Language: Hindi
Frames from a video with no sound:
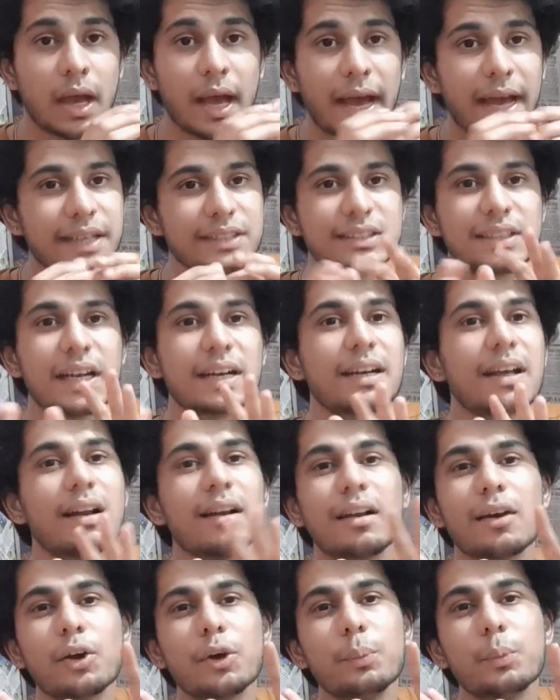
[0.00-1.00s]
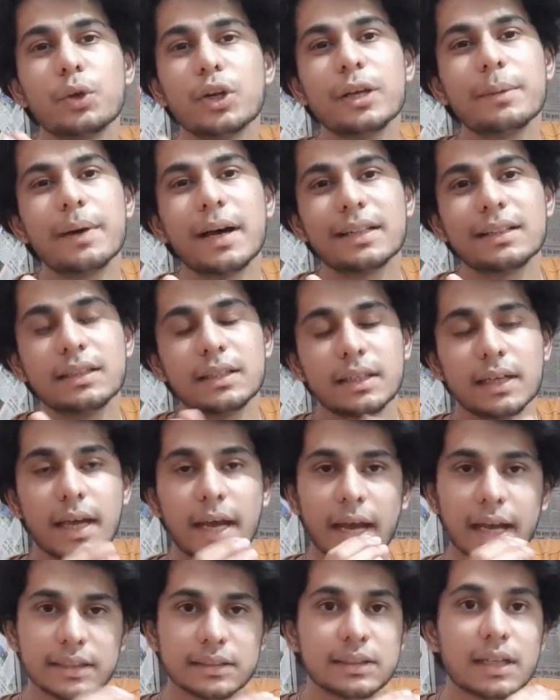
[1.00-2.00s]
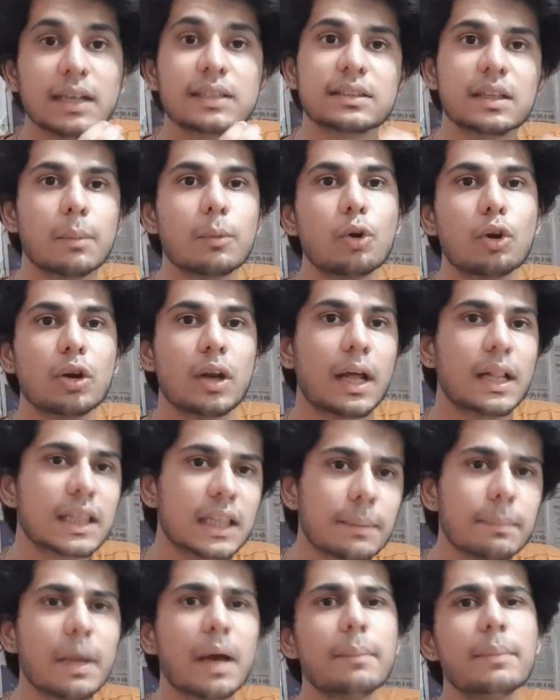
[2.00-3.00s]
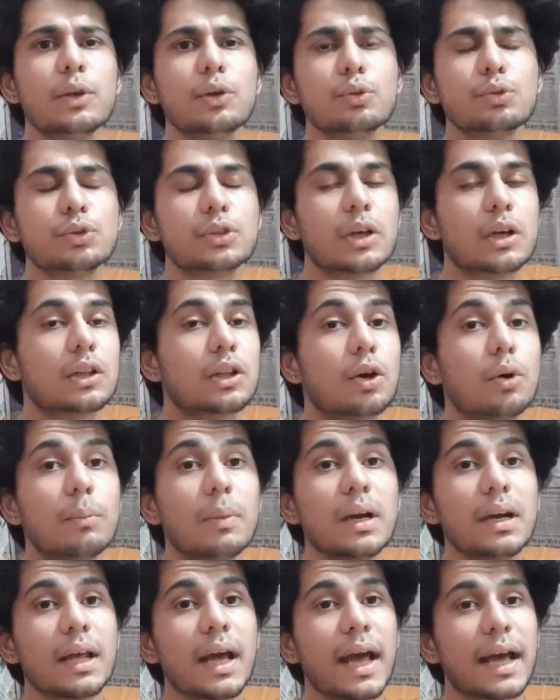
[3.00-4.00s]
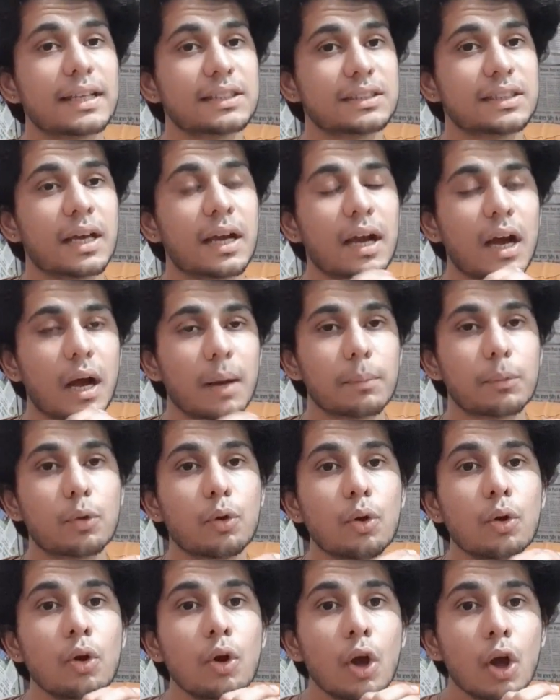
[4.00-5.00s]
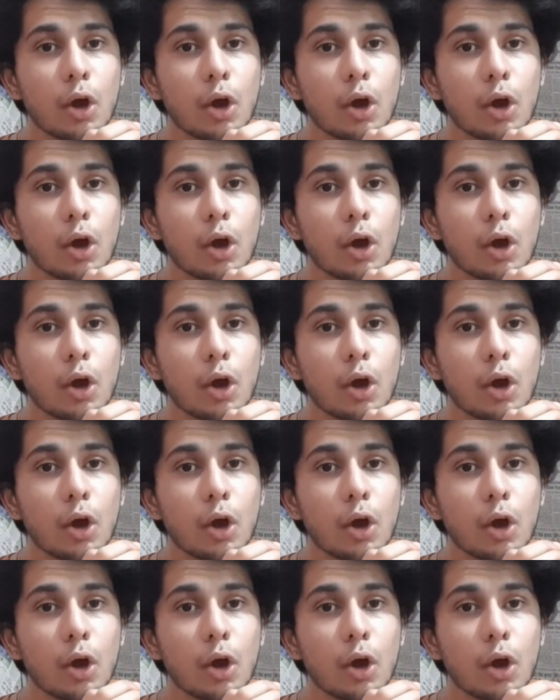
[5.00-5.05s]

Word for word: हैशटैग डालना कोई बुरी बात नहीं है हैशटैग सब लोग डालते हैं मैं भी यूज़ करता हूँ बट हैशटैग आपको